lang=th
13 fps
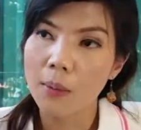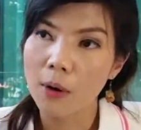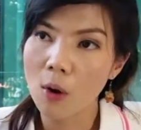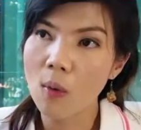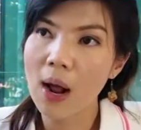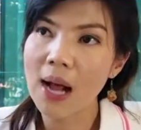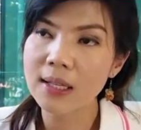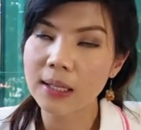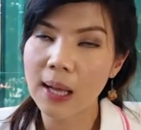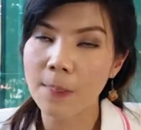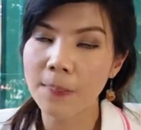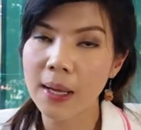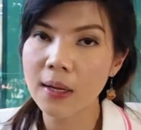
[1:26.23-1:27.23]
เพราะว่าจะ
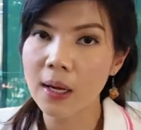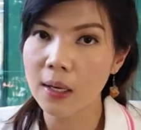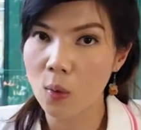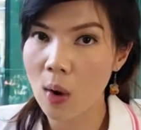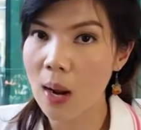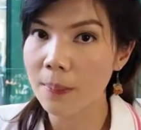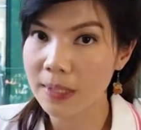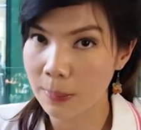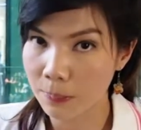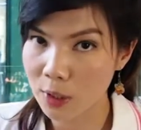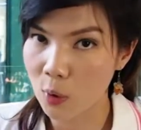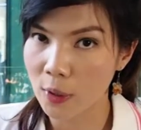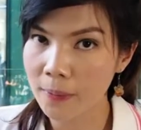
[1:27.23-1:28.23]
ทำให้เกิดความสั
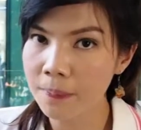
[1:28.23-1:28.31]
บสน